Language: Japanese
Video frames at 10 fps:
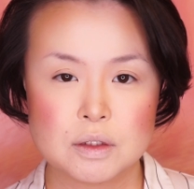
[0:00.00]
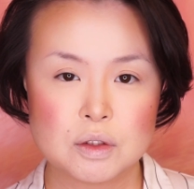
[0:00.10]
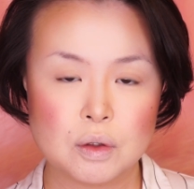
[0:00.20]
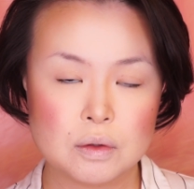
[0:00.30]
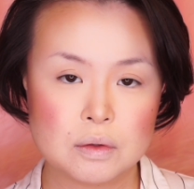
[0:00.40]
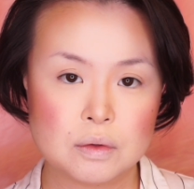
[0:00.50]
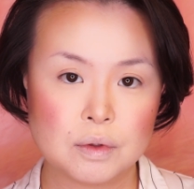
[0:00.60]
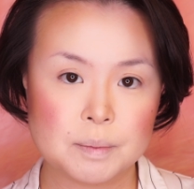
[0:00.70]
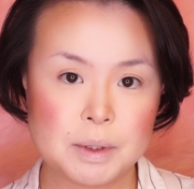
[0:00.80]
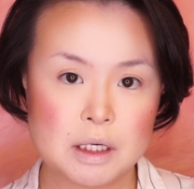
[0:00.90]
ちょっと
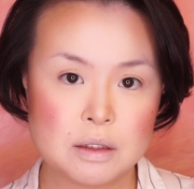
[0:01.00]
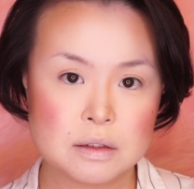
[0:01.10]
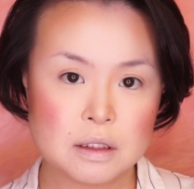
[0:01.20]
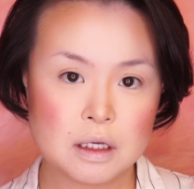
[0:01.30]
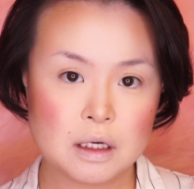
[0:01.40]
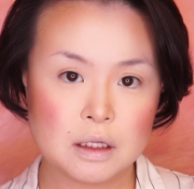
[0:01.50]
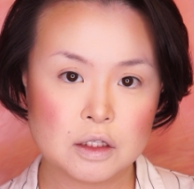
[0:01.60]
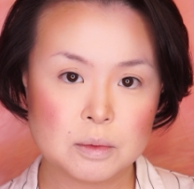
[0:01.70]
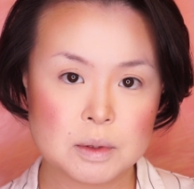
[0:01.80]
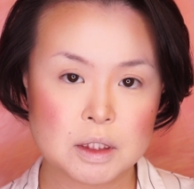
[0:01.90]
これピンクすぎかな
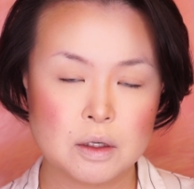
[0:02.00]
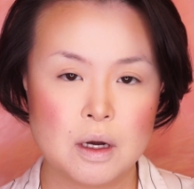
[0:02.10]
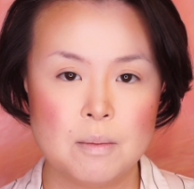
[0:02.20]
と思いますけど、